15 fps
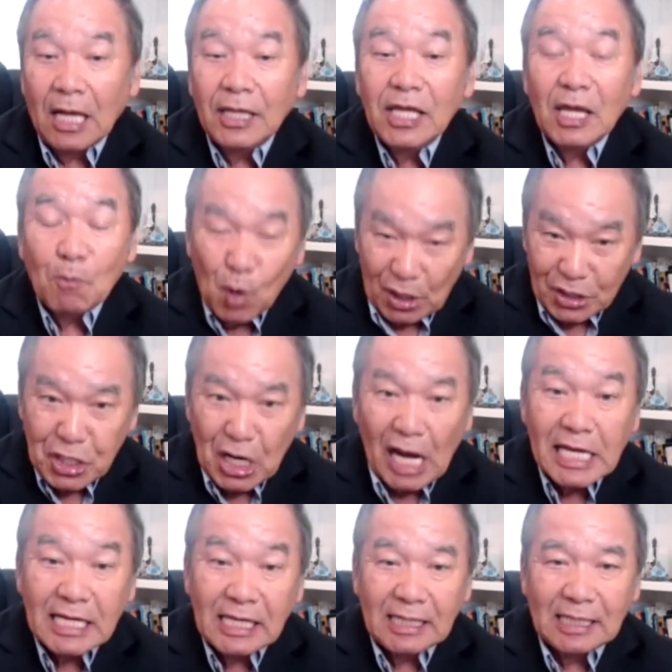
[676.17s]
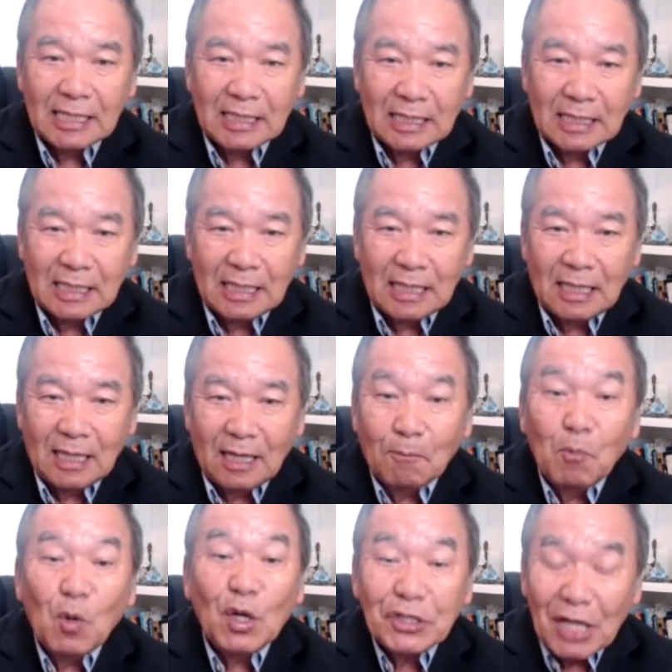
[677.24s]
nhưng mà chân
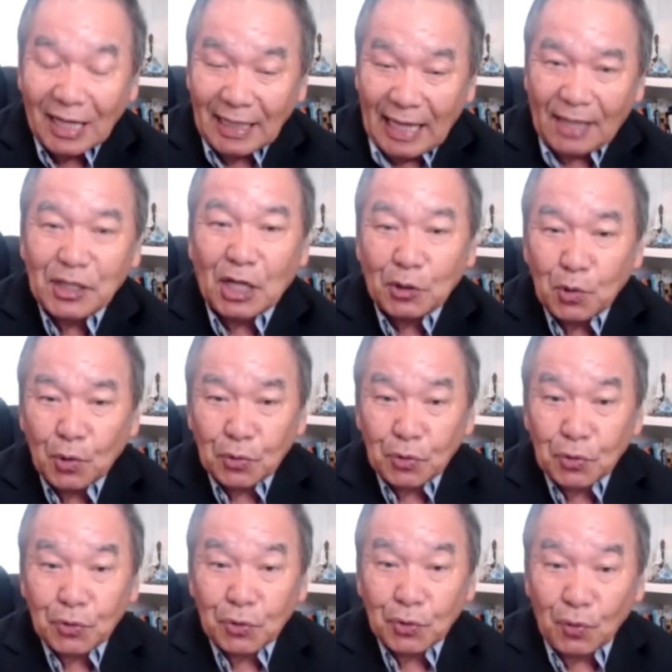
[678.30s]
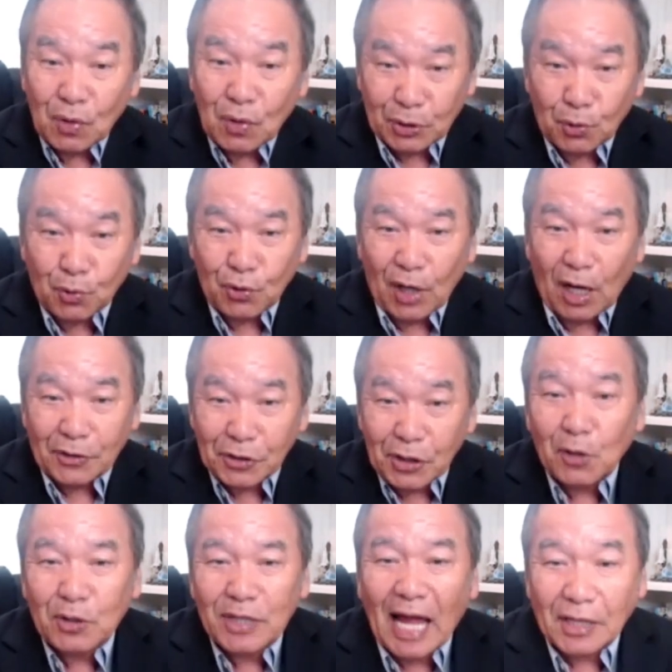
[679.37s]
mà chân hạt để thu thu tụi giờ
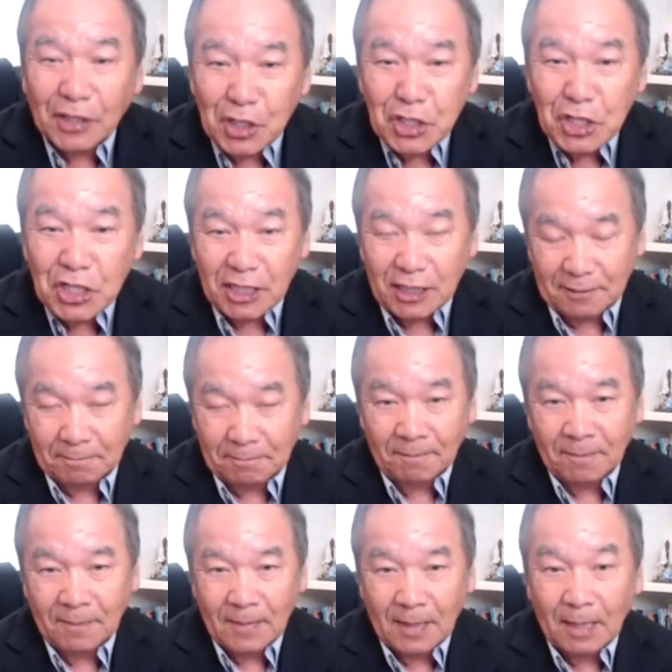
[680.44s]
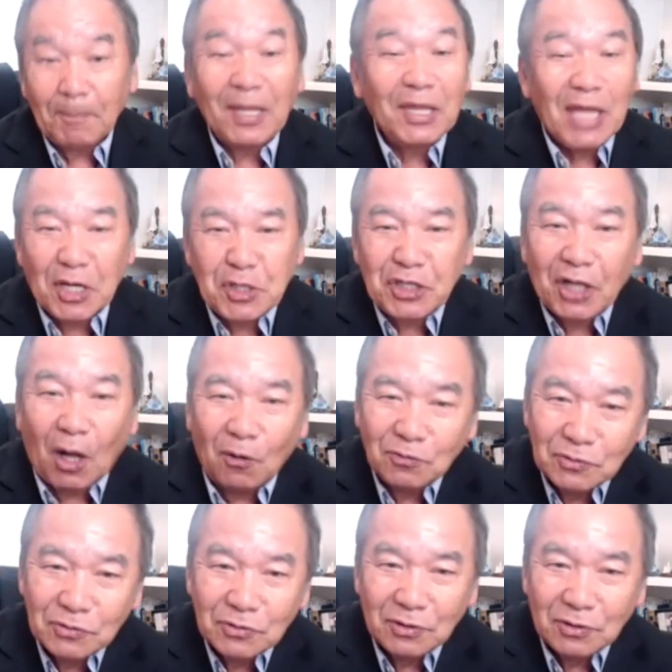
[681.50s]
tạo tạo cái gì để thành tạo